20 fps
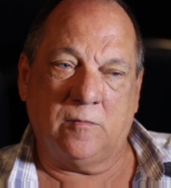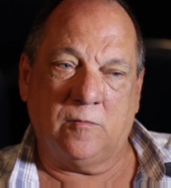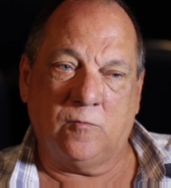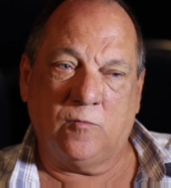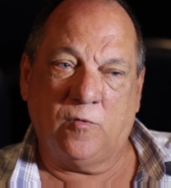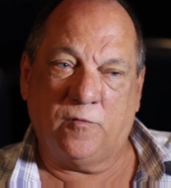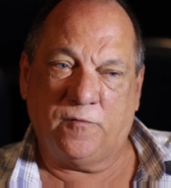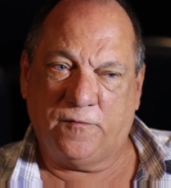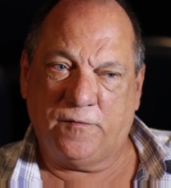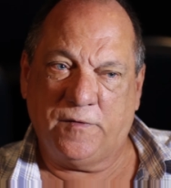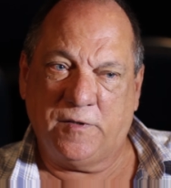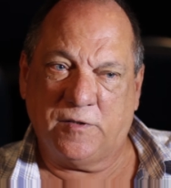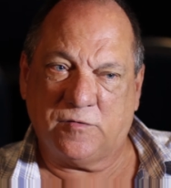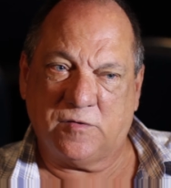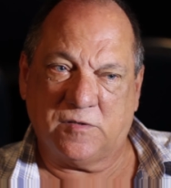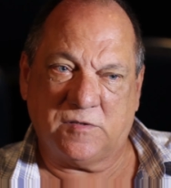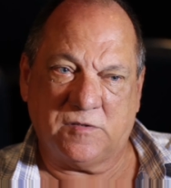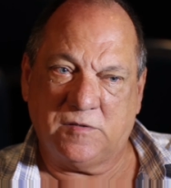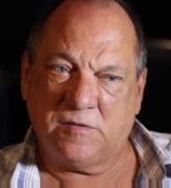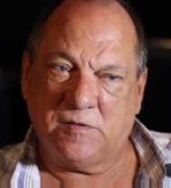um
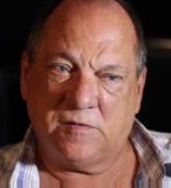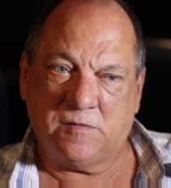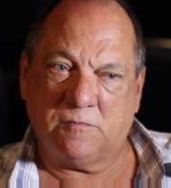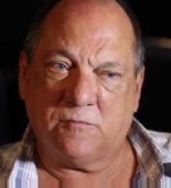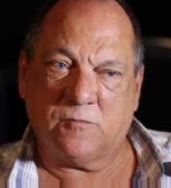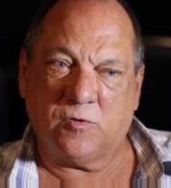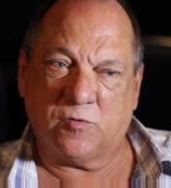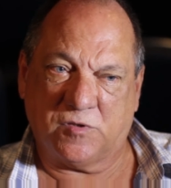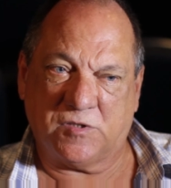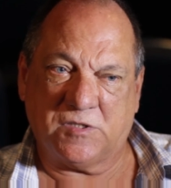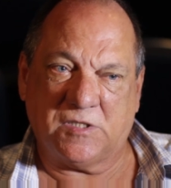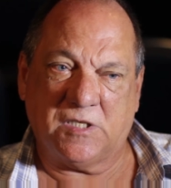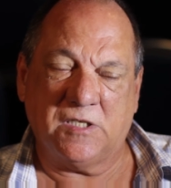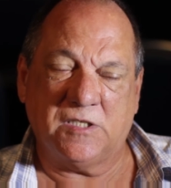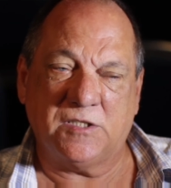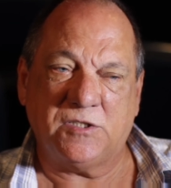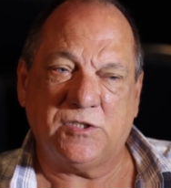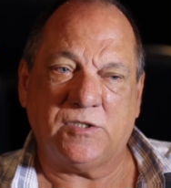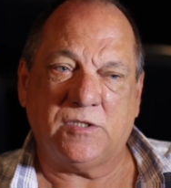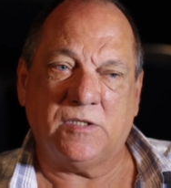ofício assim,
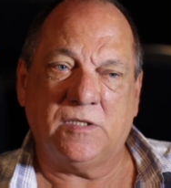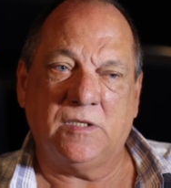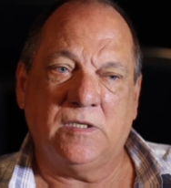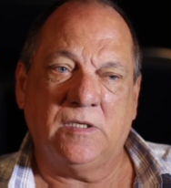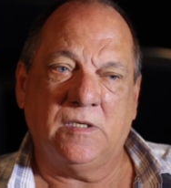constante.